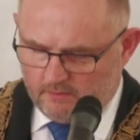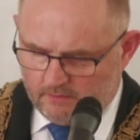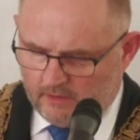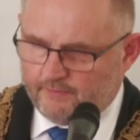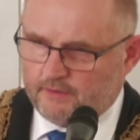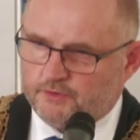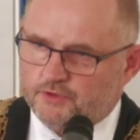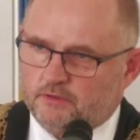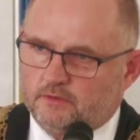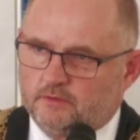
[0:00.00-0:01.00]
na
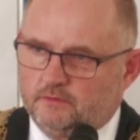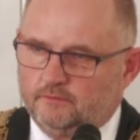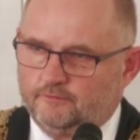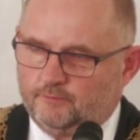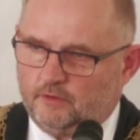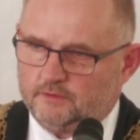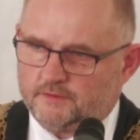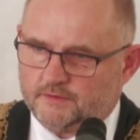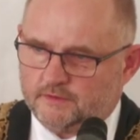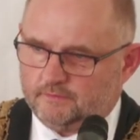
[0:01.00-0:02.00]
Węgrzech, w
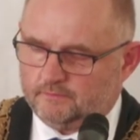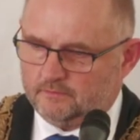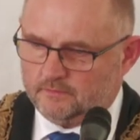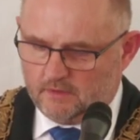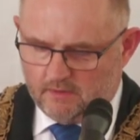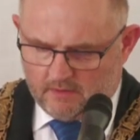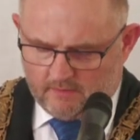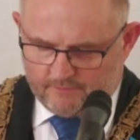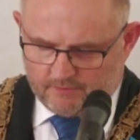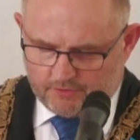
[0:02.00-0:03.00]
Polsce
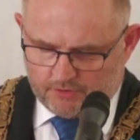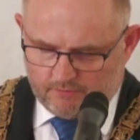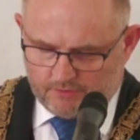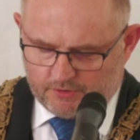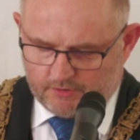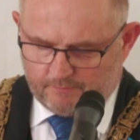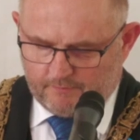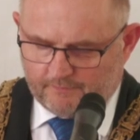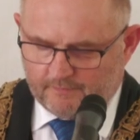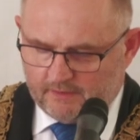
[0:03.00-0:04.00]
znosiły się
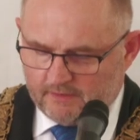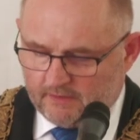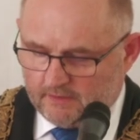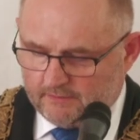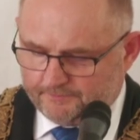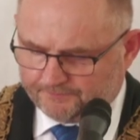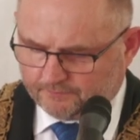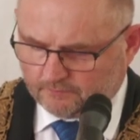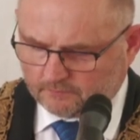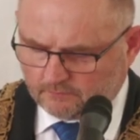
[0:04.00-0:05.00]
powstania, ale
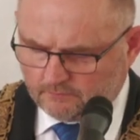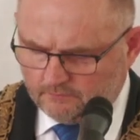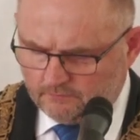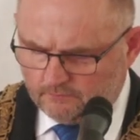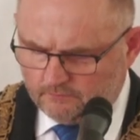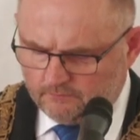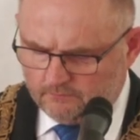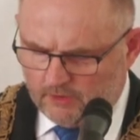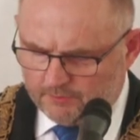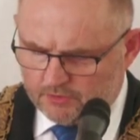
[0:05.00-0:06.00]

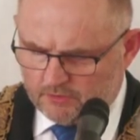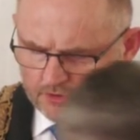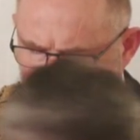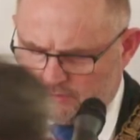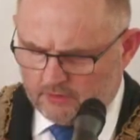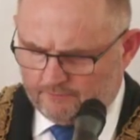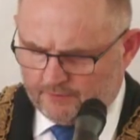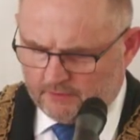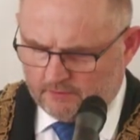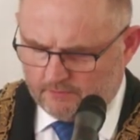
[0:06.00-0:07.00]
nie przynosiły one
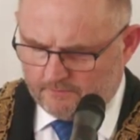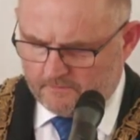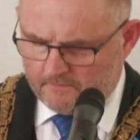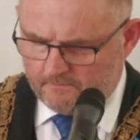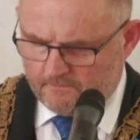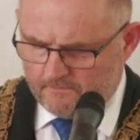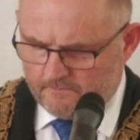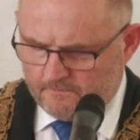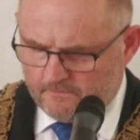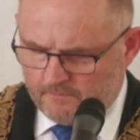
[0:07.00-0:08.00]
efektu
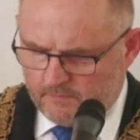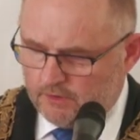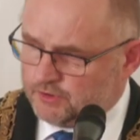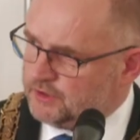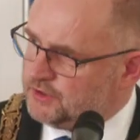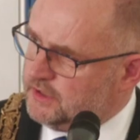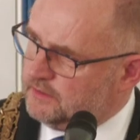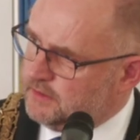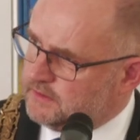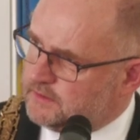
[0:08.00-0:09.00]
i część
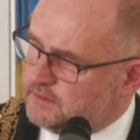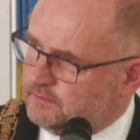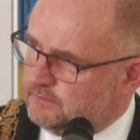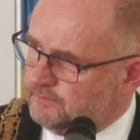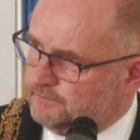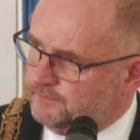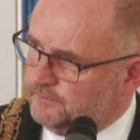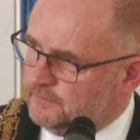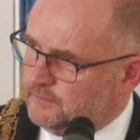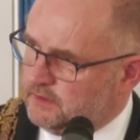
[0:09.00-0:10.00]
Niemiec,
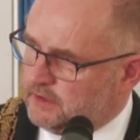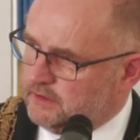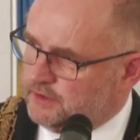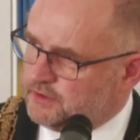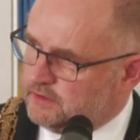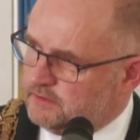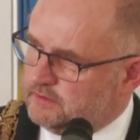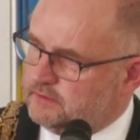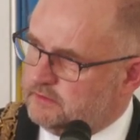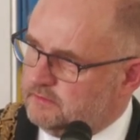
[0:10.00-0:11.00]
Rainerze,
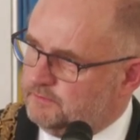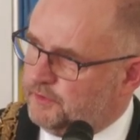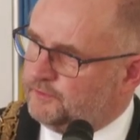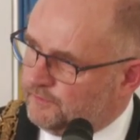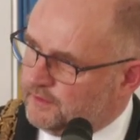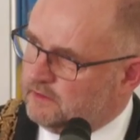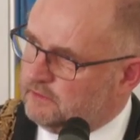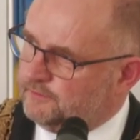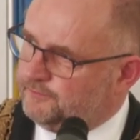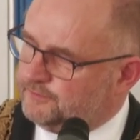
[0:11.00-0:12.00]

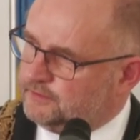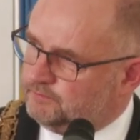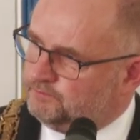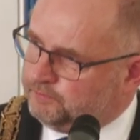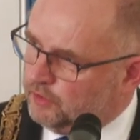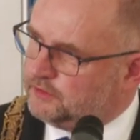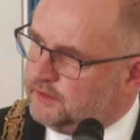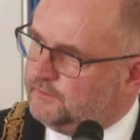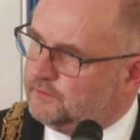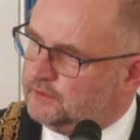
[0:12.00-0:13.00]
pozostała w, po tej
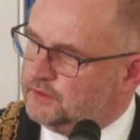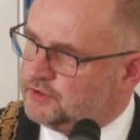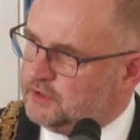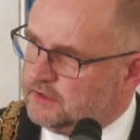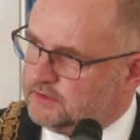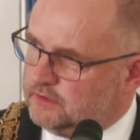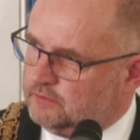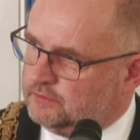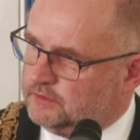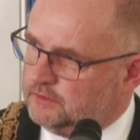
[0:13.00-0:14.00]
stronie żelaznej
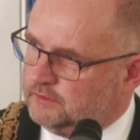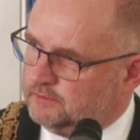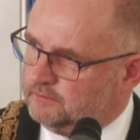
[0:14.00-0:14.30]
kurtyny.